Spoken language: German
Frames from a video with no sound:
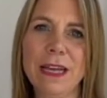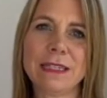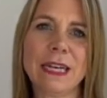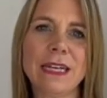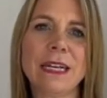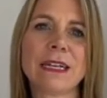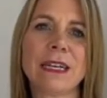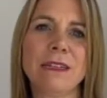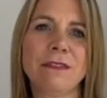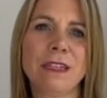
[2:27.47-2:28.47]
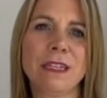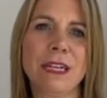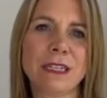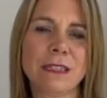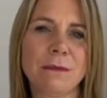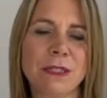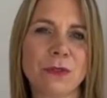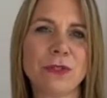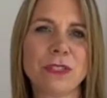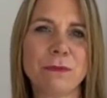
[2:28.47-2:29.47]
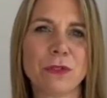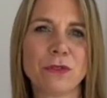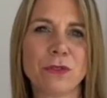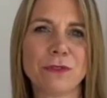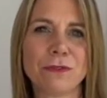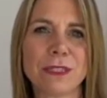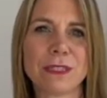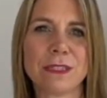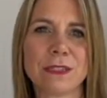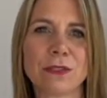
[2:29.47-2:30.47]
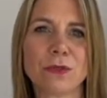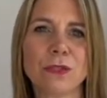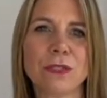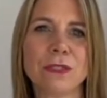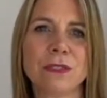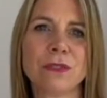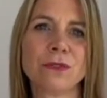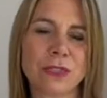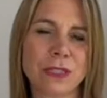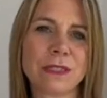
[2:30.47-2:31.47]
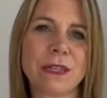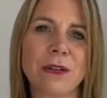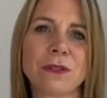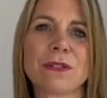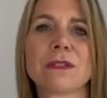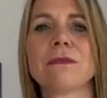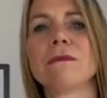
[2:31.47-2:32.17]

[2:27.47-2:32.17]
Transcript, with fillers: Danach gehen wir nach den persönlichen Bedürfnissen des Kunden durch das Haus.